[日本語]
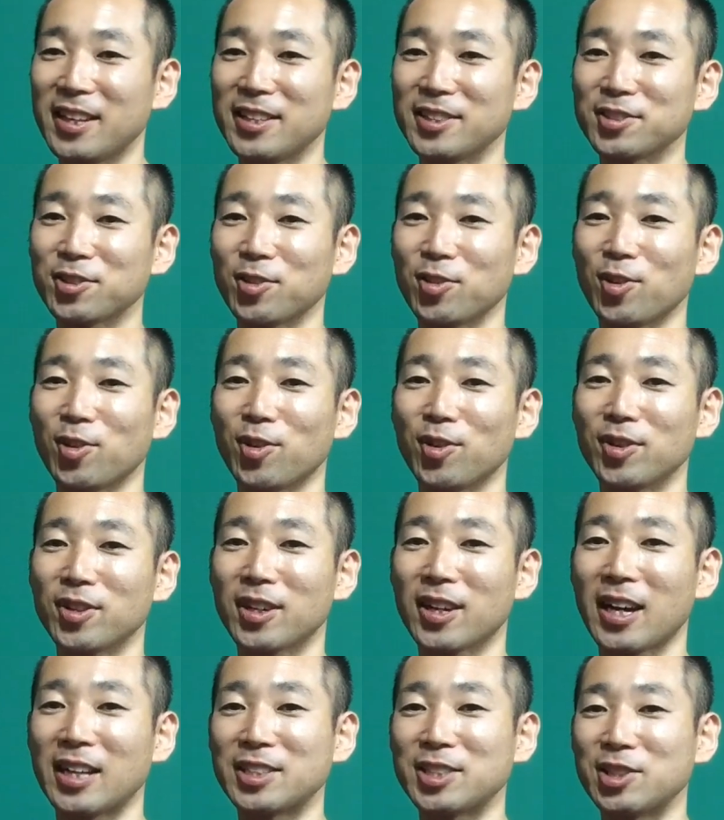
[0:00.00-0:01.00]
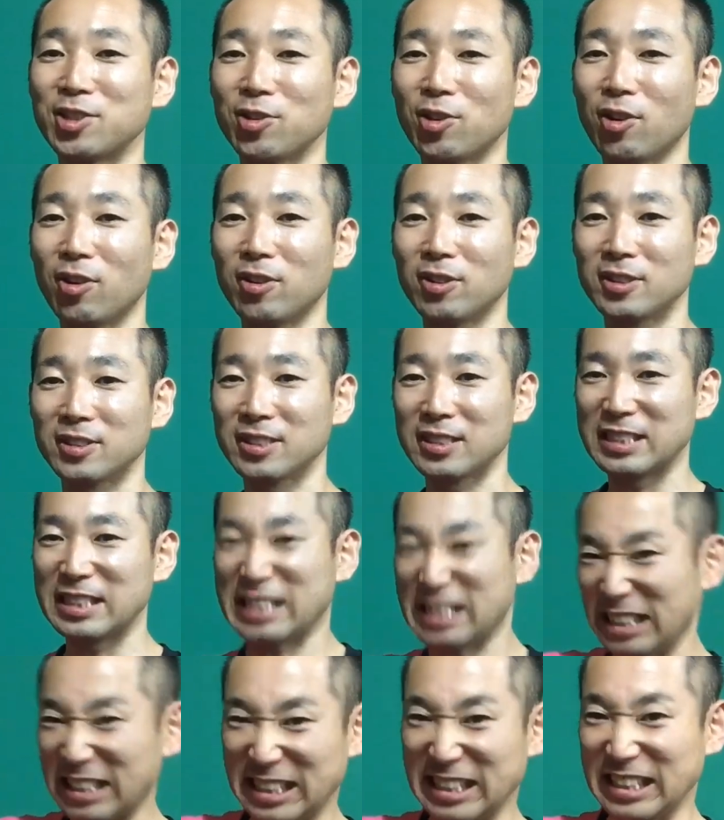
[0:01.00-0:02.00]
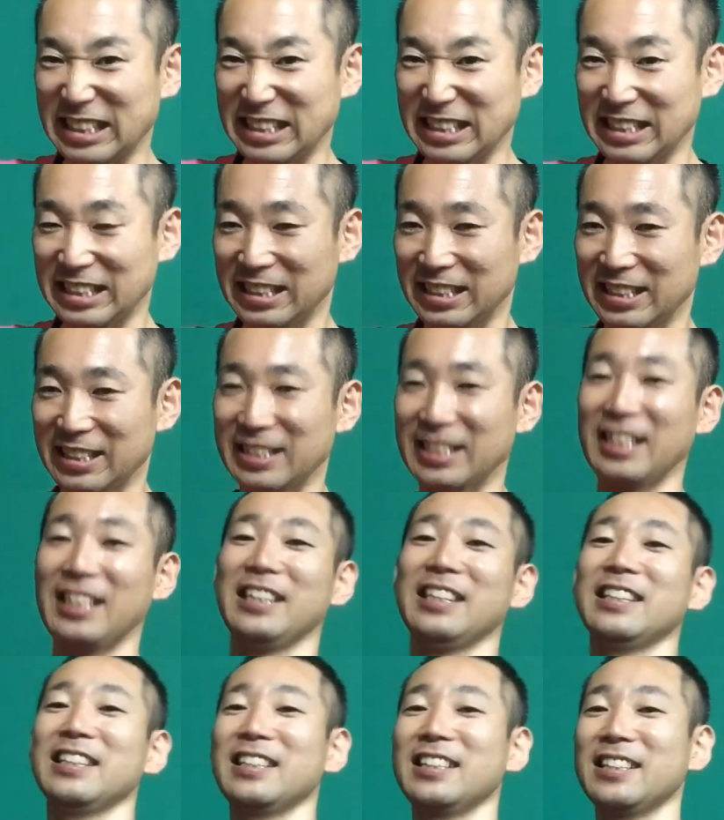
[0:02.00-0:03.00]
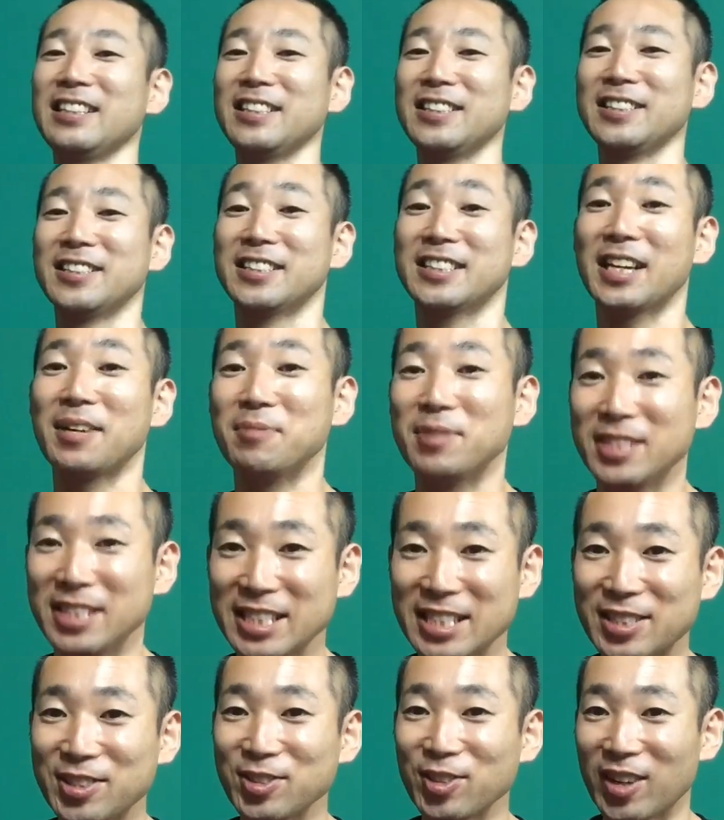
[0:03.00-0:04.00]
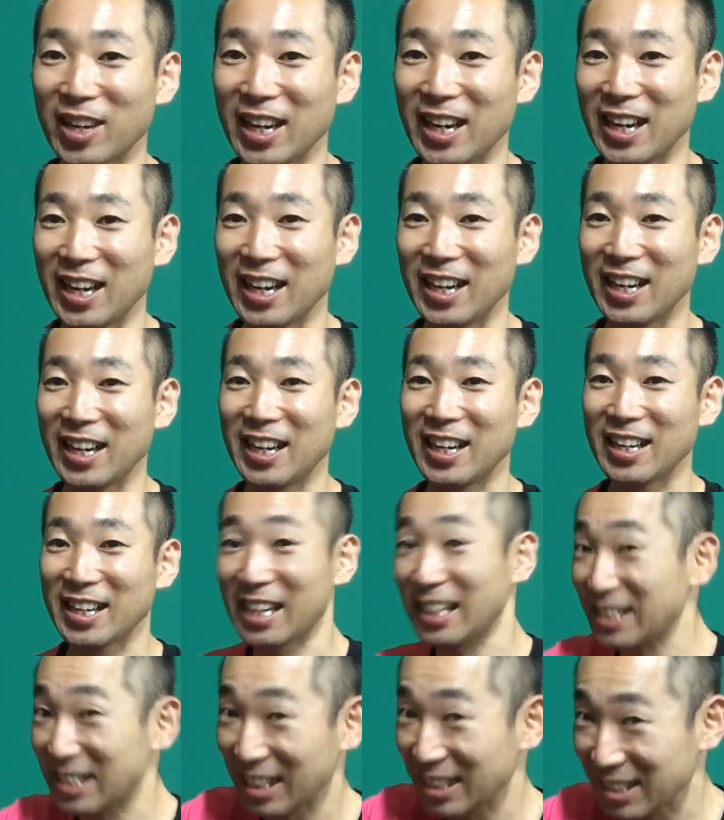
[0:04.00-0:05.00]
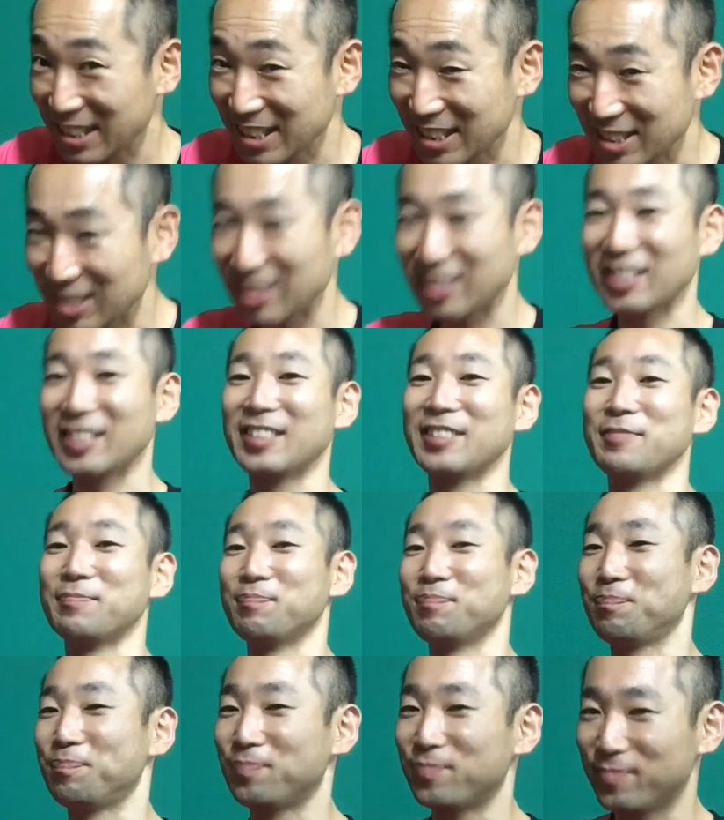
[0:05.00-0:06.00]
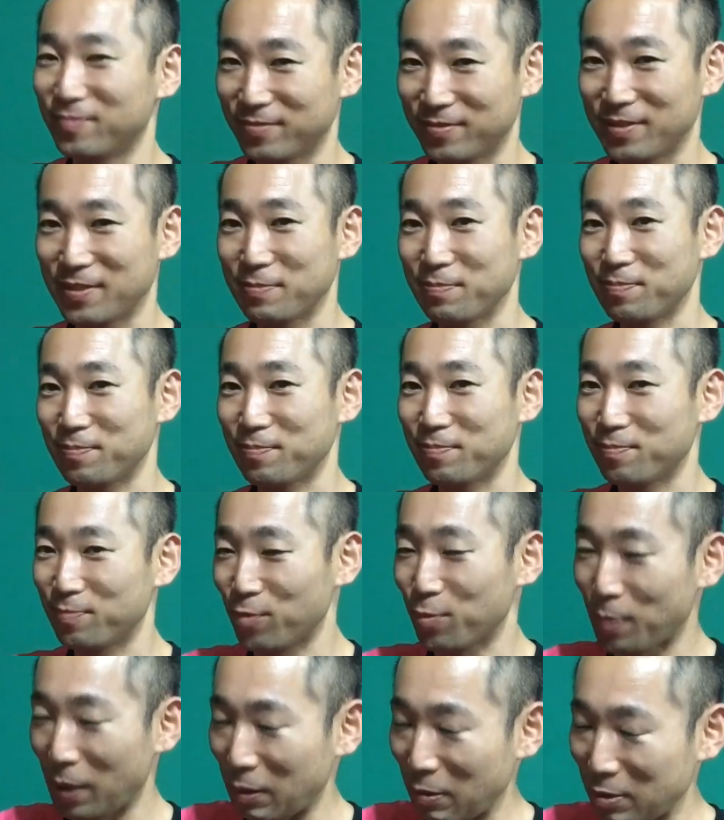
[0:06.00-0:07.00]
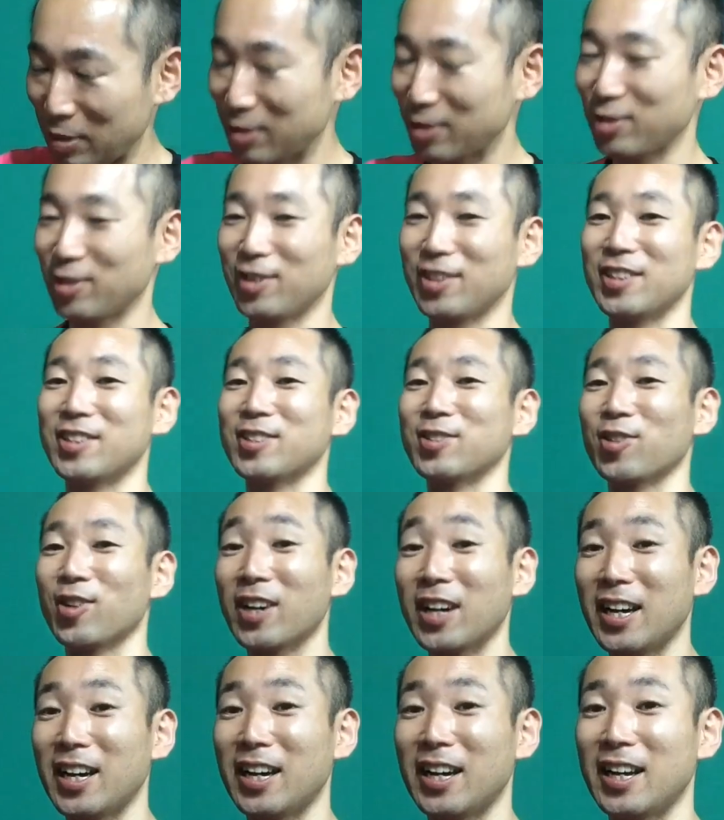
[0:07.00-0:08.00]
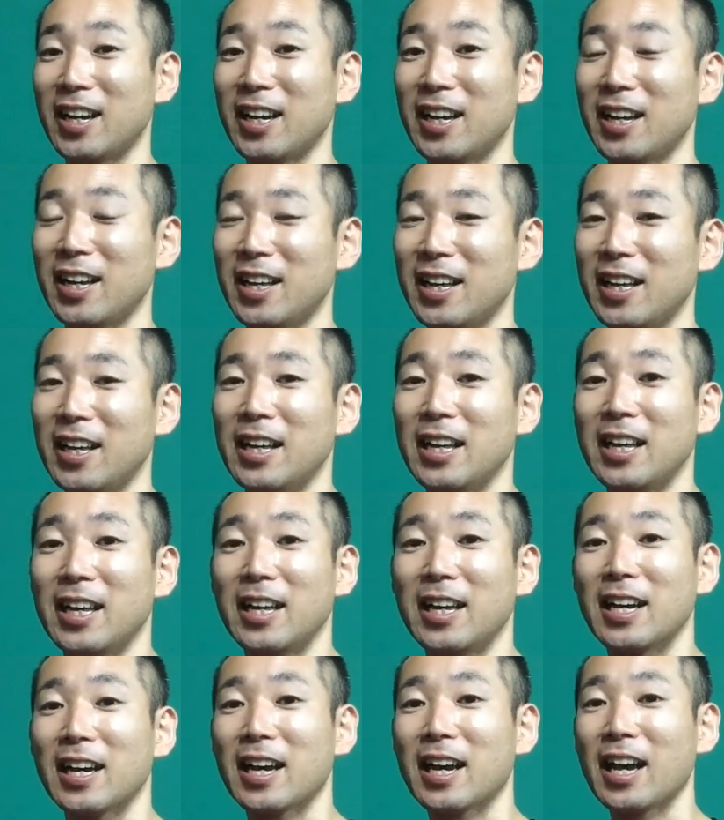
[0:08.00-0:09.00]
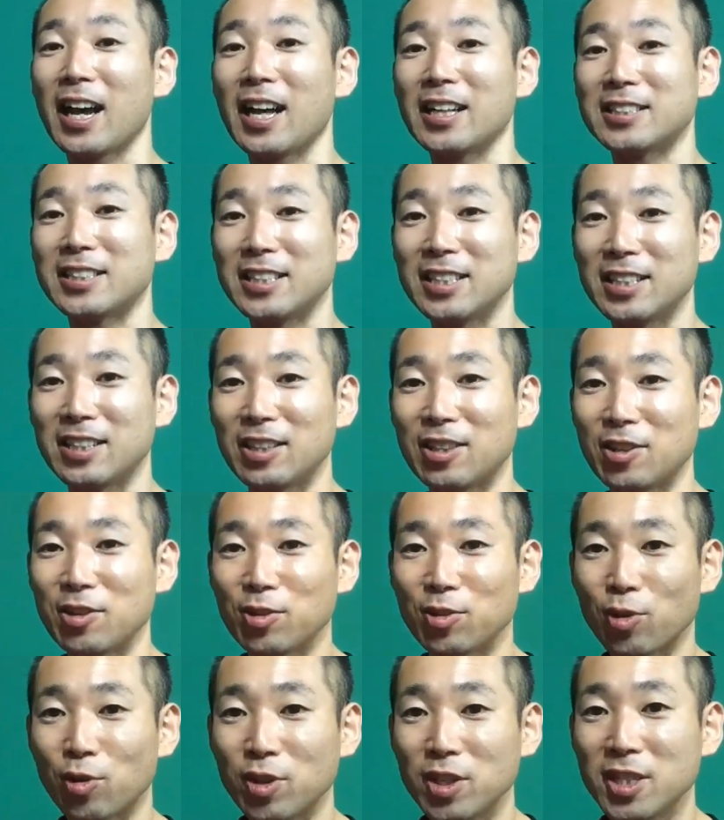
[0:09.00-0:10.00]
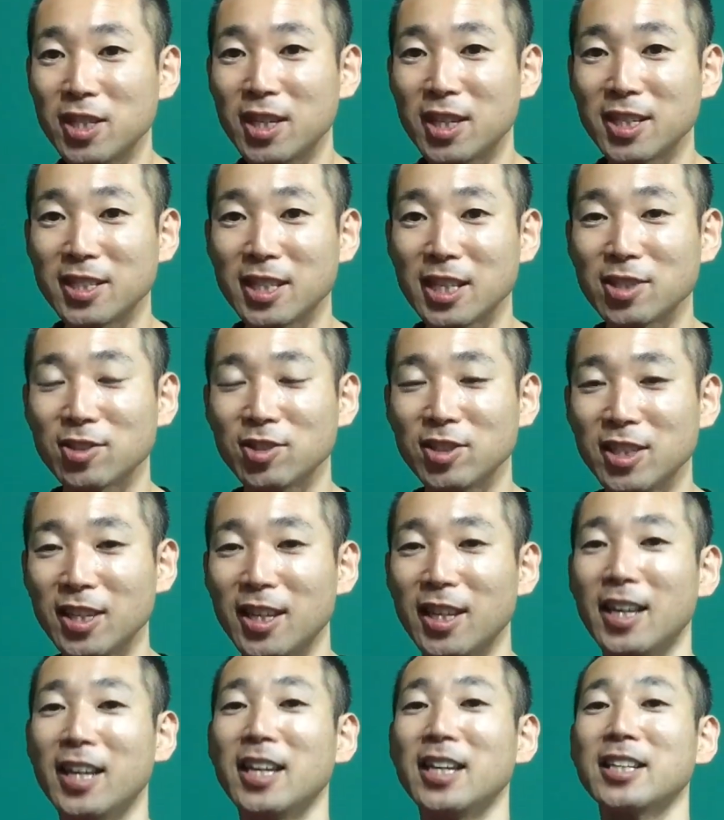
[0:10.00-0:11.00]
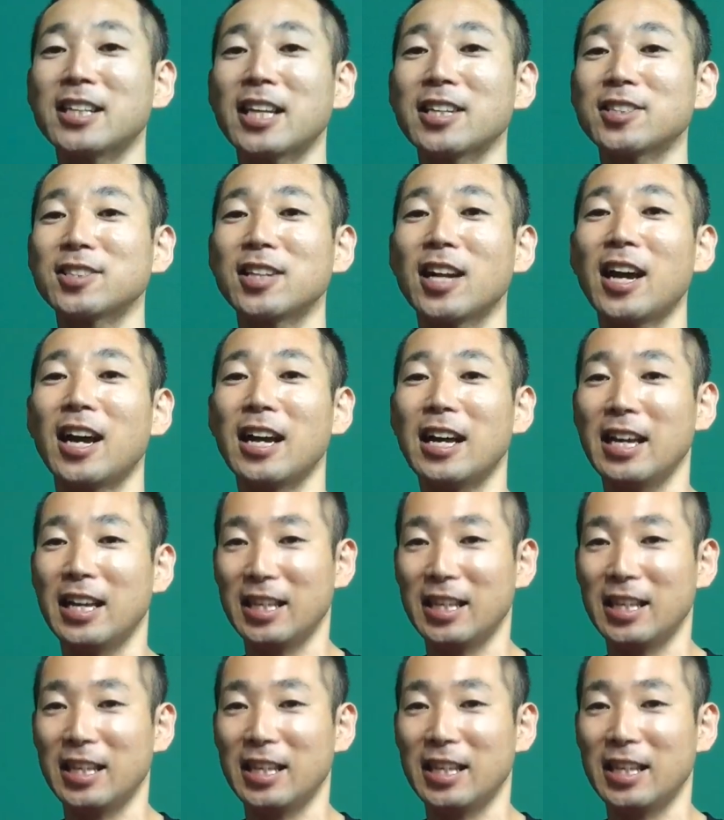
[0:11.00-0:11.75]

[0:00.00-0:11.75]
その価値をガツッ掴みに行くのか、ガツガツッと、もうバクバッと行くのか、価値っていうのを意識せずに、ひたすら